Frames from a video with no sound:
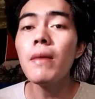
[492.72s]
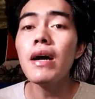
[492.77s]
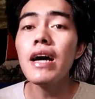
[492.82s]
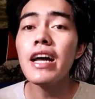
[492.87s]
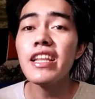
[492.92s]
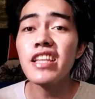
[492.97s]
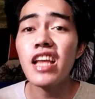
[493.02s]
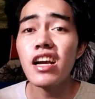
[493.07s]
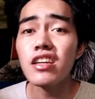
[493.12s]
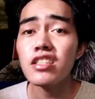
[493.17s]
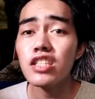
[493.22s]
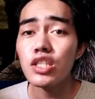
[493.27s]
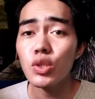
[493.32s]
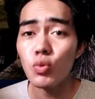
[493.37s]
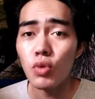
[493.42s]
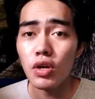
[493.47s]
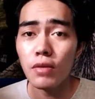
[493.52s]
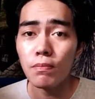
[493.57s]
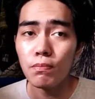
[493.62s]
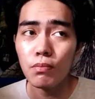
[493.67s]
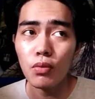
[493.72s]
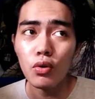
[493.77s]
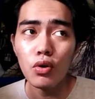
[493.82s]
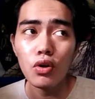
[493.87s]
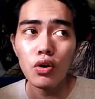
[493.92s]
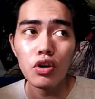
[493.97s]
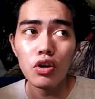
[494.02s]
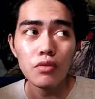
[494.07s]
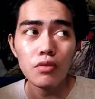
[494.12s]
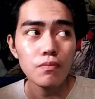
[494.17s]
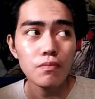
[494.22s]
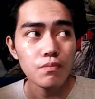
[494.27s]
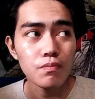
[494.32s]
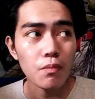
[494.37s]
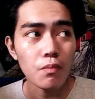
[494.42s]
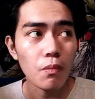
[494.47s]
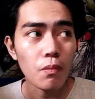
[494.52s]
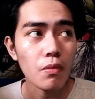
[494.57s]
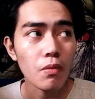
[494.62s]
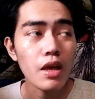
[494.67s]
baka next week po
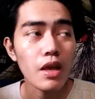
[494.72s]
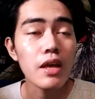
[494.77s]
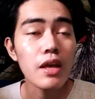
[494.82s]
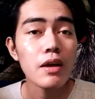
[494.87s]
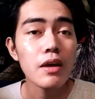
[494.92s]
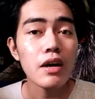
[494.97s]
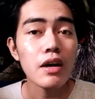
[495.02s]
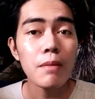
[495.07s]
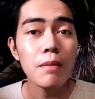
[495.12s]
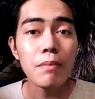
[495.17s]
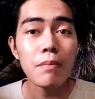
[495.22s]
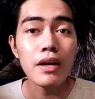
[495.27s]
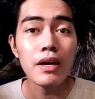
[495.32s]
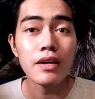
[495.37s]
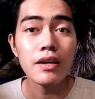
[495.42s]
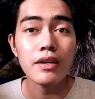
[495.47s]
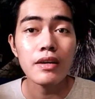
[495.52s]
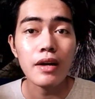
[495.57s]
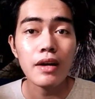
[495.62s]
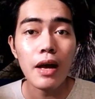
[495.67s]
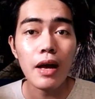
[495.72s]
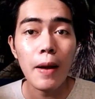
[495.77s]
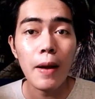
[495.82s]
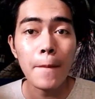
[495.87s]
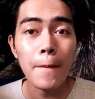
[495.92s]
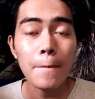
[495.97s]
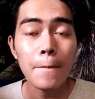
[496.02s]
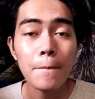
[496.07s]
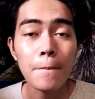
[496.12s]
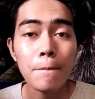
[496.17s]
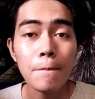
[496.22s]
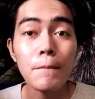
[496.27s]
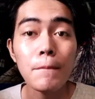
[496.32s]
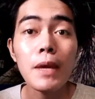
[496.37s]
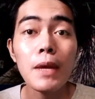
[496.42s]
kapag um,